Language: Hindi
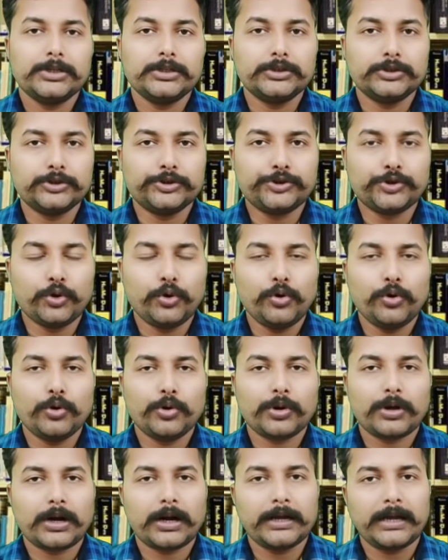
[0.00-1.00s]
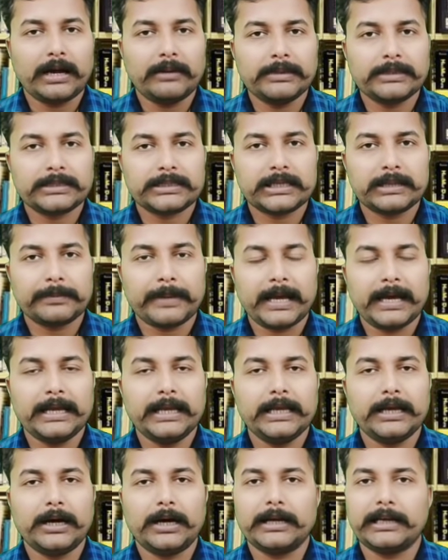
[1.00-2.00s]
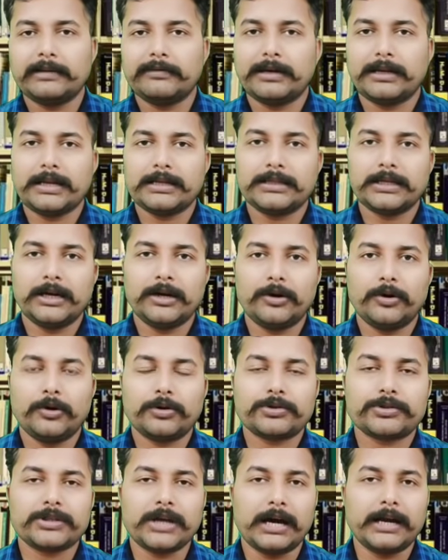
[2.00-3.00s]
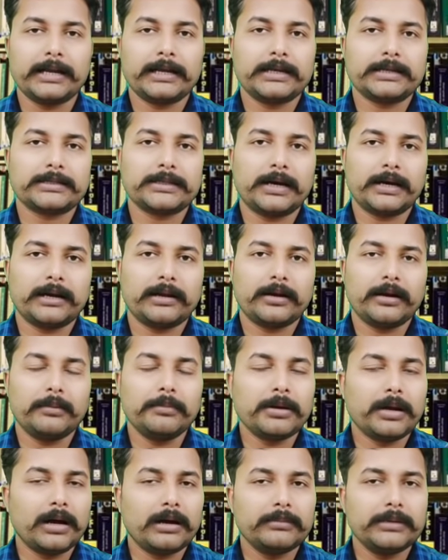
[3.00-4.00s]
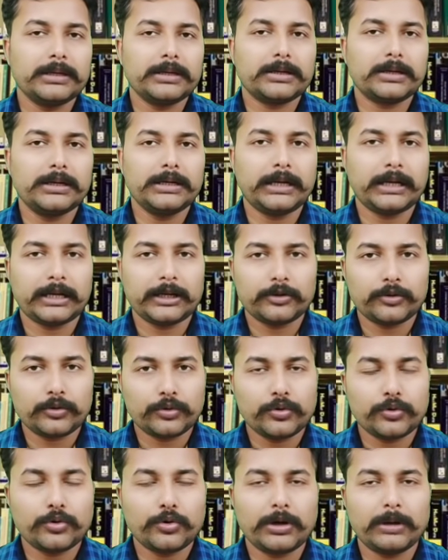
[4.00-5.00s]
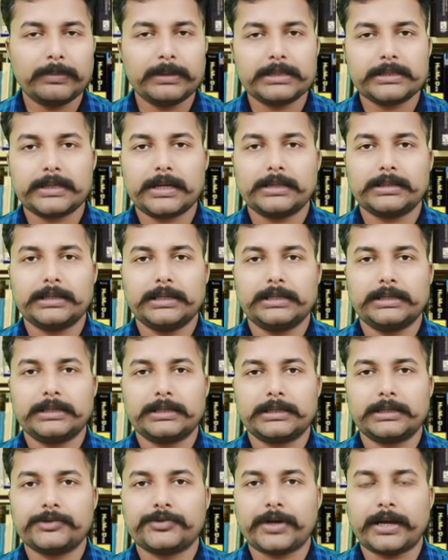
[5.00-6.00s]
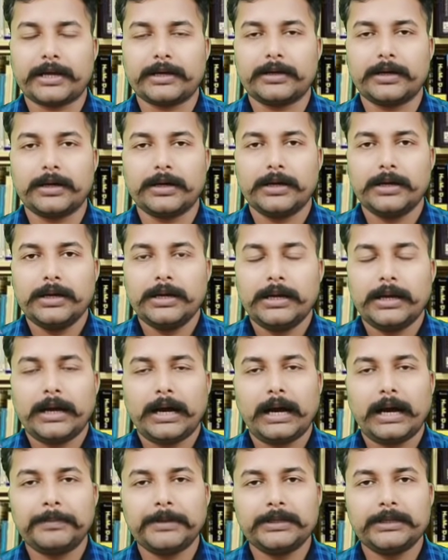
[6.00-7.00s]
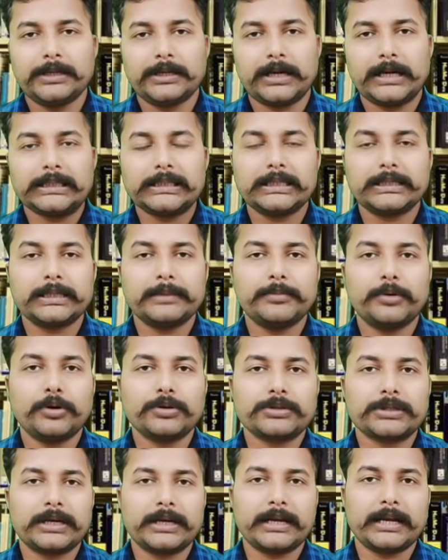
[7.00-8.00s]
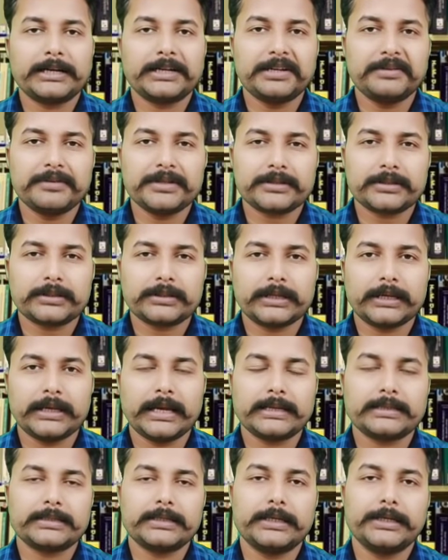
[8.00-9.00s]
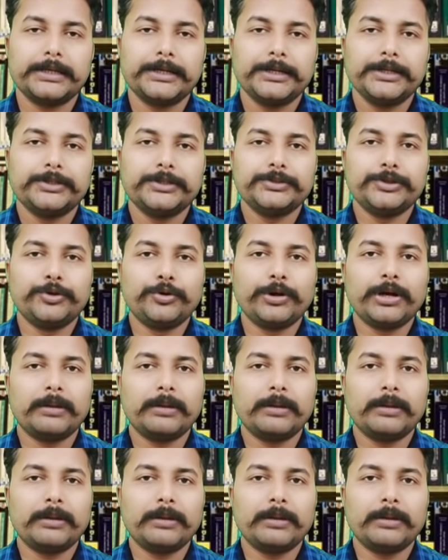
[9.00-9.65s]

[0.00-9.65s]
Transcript: जो कयामत से पहले आने वाला था और सारे के सारे अब्राहमी कल्ट के लोगों को अपने साथ लेकर के जाएगा आपने देखा था कि बहुत सारे एक्टिविस्ट थे ऐसे जिन्होंने